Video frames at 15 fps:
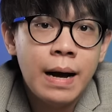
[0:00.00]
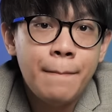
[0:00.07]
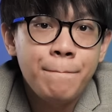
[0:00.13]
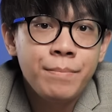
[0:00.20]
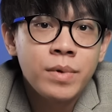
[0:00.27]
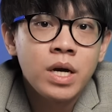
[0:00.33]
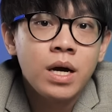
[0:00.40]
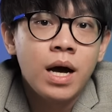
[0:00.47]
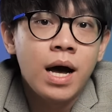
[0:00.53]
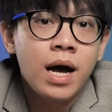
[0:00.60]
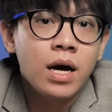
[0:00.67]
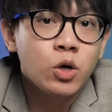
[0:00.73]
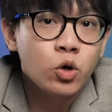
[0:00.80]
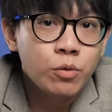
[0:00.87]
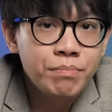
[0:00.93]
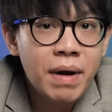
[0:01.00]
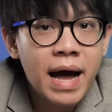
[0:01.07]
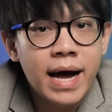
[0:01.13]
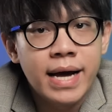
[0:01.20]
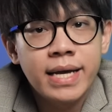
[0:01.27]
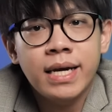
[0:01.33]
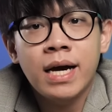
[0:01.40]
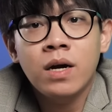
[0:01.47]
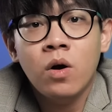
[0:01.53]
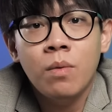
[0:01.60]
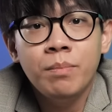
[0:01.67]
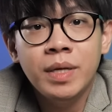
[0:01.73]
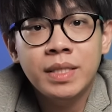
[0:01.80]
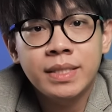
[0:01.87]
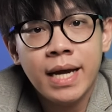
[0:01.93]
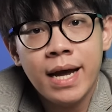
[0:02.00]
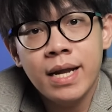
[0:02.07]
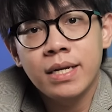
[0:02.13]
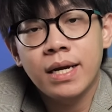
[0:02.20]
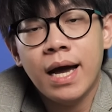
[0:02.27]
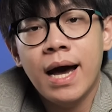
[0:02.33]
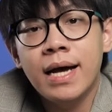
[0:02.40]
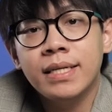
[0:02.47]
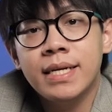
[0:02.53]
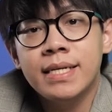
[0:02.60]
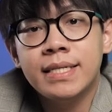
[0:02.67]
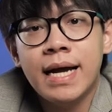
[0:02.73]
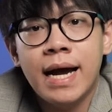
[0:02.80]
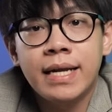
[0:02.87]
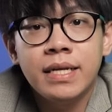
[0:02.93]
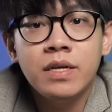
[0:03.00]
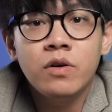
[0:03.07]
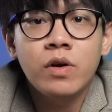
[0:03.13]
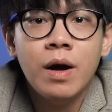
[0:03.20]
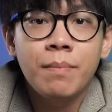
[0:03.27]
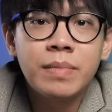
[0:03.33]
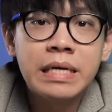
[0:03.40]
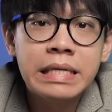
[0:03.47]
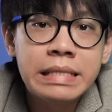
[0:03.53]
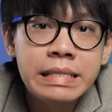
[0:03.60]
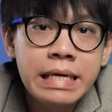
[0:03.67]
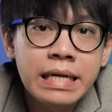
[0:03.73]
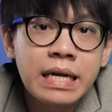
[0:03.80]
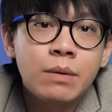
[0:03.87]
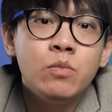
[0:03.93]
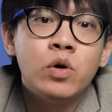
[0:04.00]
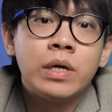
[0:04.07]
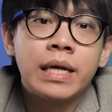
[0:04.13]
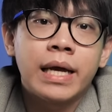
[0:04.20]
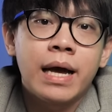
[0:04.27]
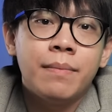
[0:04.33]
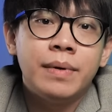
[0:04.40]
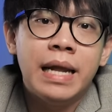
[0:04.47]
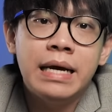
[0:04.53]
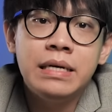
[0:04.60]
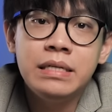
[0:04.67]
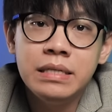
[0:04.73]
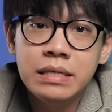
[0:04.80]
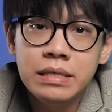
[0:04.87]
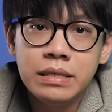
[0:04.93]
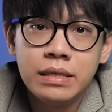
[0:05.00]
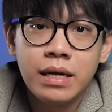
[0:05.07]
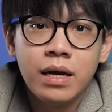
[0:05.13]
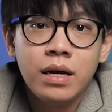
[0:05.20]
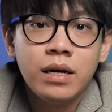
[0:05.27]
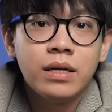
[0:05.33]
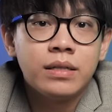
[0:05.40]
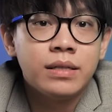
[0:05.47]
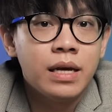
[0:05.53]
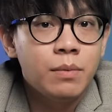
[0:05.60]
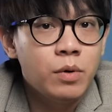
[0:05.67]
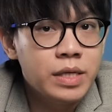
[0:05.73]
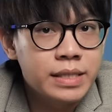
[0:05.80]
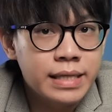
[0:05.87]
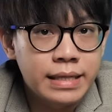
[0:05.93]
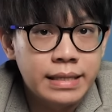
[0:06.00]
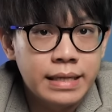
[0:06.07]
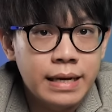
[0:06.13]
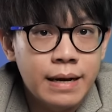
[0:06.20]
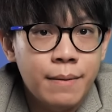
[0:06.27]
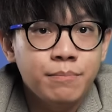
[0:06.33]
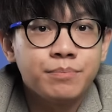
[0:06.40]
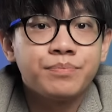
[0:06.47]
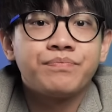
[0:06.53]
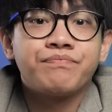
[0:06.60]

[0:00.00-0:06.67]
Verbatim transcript: ยวกับกฎหมายค่าคอมมิชชั่นค่าใช้จ่ายที่เกี่ยวกับเงินเดือนทั้งหมดนะครับและอื่นๆในบริษัทนะครับ